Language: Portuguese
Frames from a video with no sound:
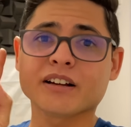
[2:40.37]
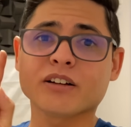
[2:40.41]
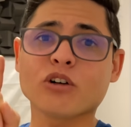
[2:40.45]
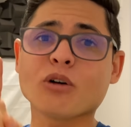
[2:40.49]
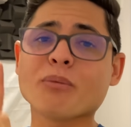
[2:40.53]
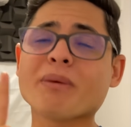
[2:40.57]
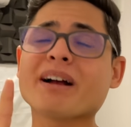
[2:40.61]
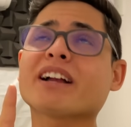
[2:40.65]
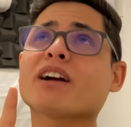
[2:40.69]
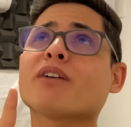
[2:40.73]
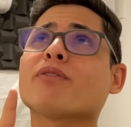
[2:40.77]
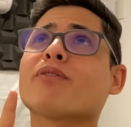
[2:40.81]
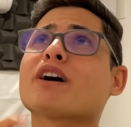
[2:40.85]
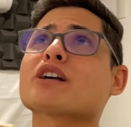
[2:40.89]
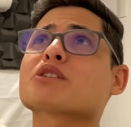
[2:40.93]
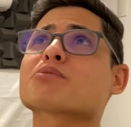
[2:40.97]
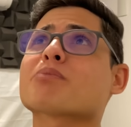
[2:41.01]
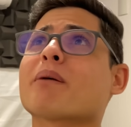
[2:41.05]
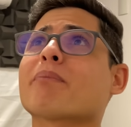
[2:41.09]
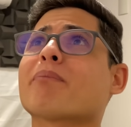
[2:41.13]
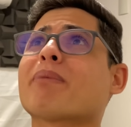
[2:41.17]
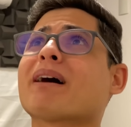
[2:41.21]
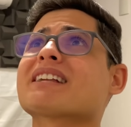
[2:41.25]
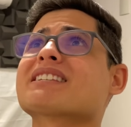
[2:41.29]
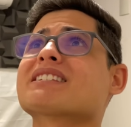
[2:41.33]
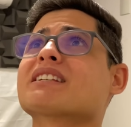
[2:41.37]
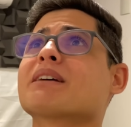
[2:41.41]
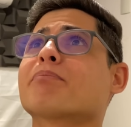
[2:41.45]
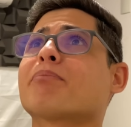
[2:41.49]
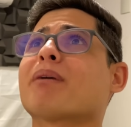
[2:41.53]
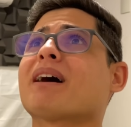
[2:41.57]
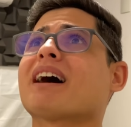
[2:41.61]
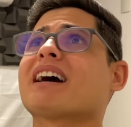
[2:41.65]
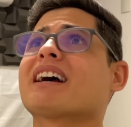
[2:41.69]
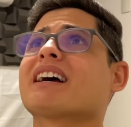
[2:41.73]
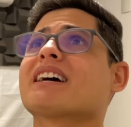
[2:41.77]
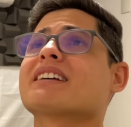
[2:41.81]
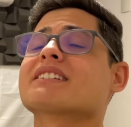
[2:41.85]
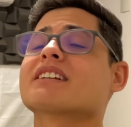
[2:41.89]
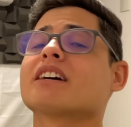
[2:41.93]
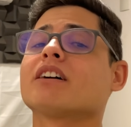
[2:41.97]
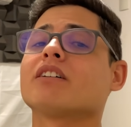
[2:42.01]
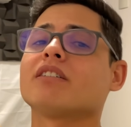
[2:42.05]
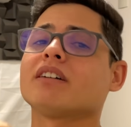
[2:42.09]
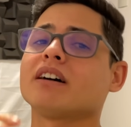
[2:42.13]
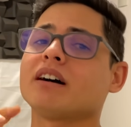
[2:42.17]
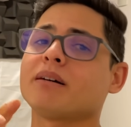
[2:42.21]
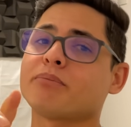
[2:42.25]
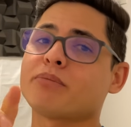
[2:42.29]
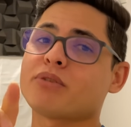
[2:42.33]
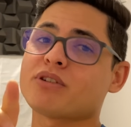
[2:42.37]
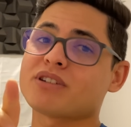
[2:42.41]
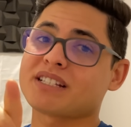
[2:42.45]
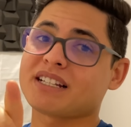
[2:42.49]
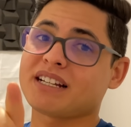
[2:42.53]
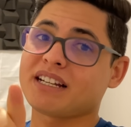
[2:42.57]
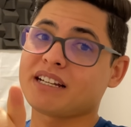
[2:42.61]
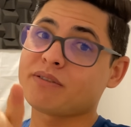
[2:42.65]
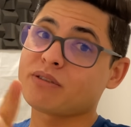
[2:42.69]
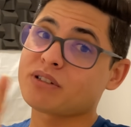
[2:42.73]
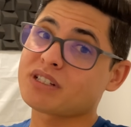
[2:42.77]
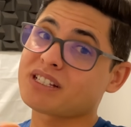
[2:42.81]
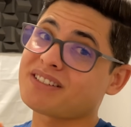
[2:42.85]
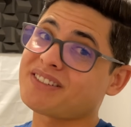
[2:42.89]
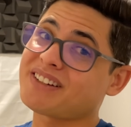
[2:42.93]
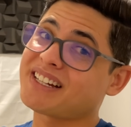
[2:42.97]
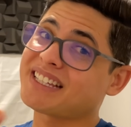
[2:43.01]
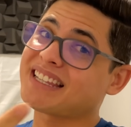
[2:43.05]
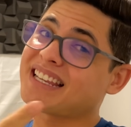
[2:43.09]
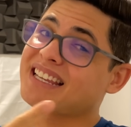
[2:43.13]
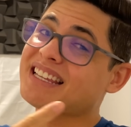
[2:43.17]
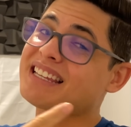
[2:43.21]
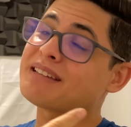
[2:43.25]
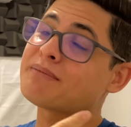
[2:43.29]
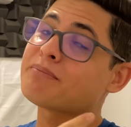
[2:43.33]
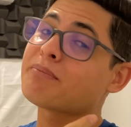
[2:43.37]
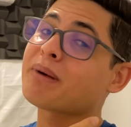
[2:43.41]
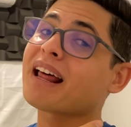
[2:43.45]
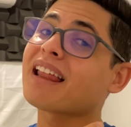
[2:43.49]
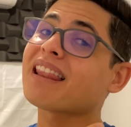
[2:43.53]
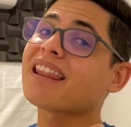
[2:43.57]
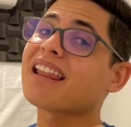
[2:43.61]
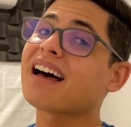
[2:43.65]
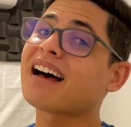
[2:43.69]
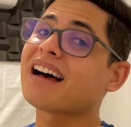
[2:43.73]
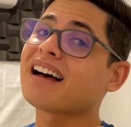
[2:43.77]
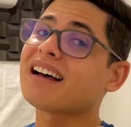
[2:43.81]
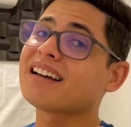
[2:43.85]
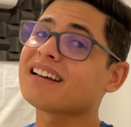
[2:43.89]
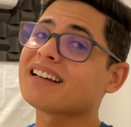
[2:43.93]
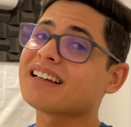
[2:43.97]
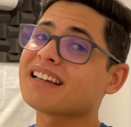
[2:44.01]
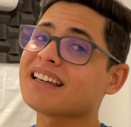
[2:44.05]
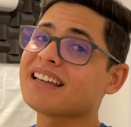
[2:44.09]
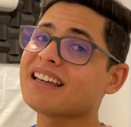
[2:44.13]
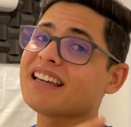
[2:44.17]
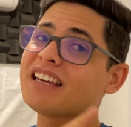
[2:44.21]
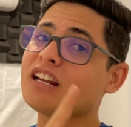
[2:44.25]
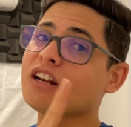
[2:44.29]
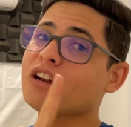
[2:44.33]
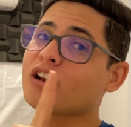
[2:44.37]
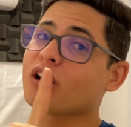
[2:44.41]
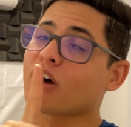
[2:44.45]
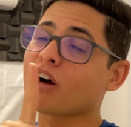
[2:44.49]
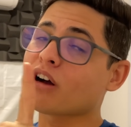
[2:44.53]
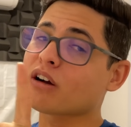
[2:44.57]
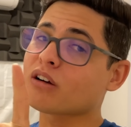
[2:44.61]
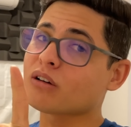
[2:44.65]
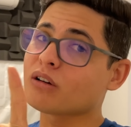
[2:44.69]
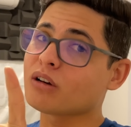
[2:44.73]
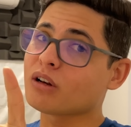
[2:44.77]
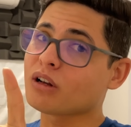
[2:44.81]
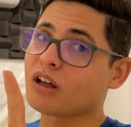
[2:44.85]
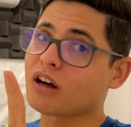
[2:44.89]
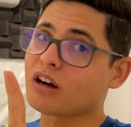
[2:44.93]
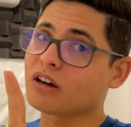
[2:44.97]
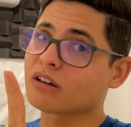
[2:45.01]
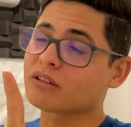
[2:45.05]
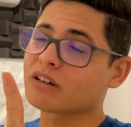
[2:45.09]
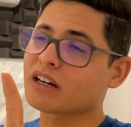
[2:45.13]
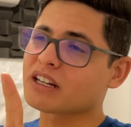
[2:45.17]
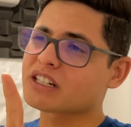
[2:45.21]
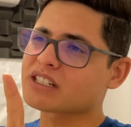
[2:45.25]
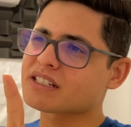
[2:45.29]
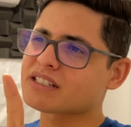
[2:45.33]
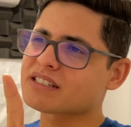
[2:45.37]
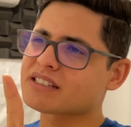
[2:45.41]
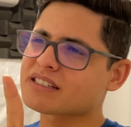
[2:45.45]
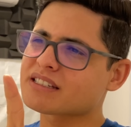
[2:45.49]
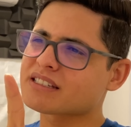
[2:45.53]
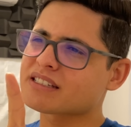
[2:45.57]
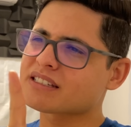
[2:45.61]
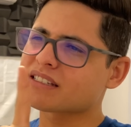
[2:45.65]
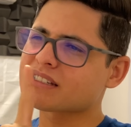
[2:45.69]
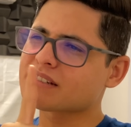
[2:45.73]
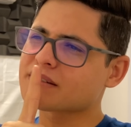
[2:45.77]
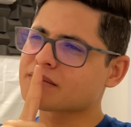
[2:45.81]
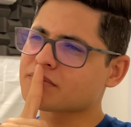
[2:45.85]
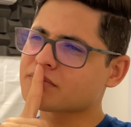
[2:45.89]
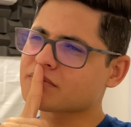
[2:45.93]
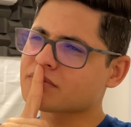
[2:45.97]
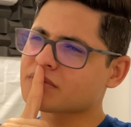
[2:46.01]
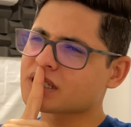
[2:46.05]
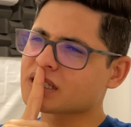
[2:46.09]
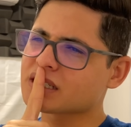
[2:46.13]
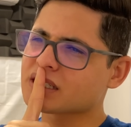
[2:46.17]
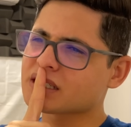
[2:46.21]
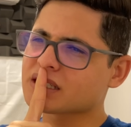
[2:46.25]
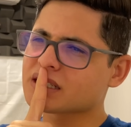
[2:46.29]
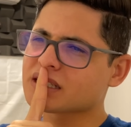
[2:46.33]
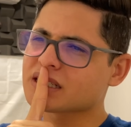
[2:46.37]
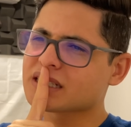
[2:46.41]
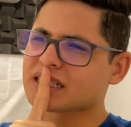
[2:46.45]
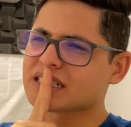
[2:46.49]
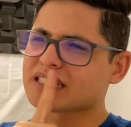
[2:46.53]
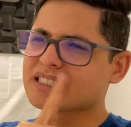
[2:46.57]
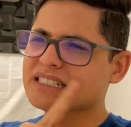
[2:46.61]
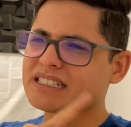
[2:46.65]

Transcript: Como é que eu faço para participar, Raziel? Ah, pois aí você vai ter que ir para lá. E logo, logo, acho que semana...